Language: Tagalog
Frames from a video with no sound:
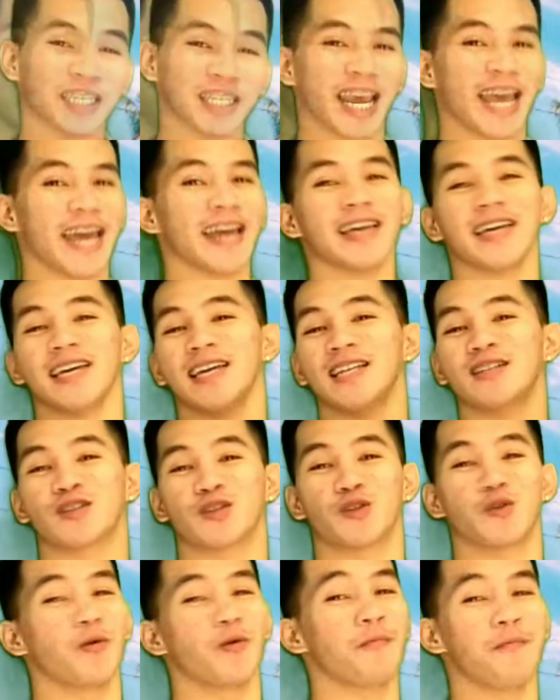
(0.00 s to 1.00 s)
check,
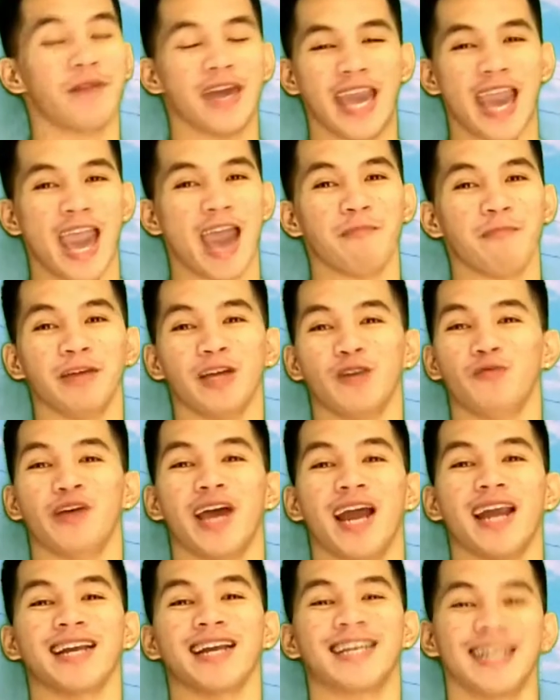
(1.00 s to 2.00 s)
it's 2 p.m. and we
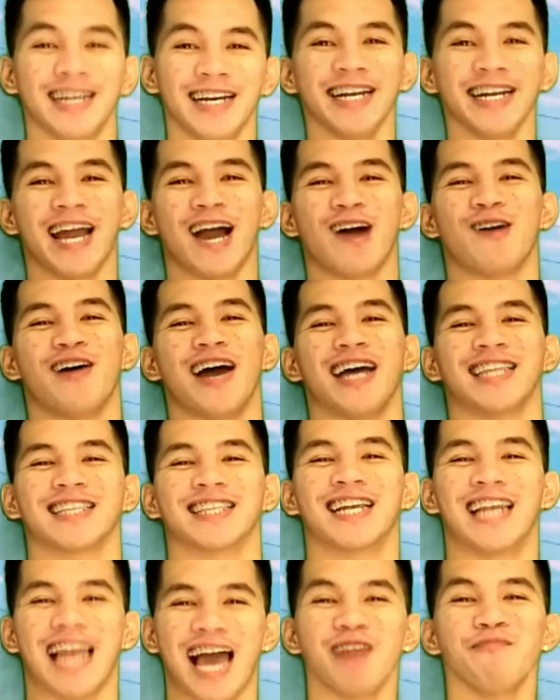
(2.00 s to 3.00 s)
are here now at
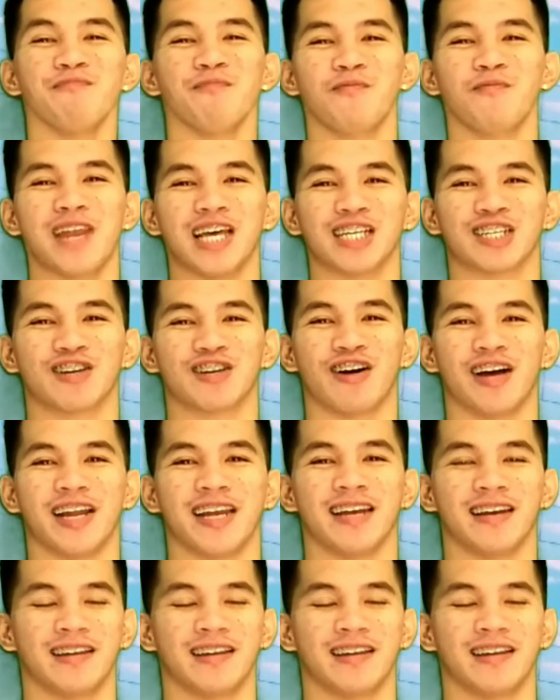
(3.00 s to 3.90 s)
Grand Poblacion.